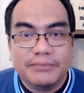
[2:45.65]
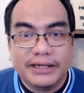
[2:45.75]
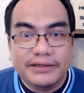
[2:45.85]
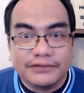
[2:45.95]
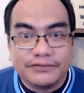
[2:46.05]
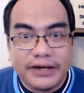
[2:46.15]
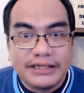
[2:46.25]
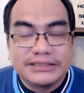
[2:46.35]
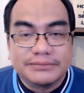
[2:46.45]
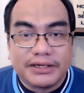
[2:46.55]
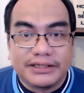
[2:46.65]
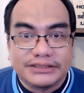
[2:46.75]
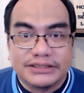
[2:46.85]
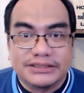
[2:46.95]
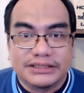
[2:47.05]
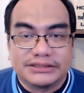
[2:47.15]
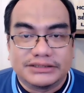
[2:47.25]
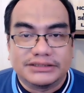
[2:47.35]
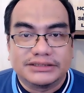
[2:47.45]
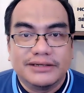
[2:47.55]
my dear friends, brothers and
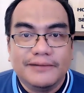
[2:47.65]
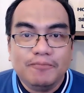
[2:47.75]
sisters,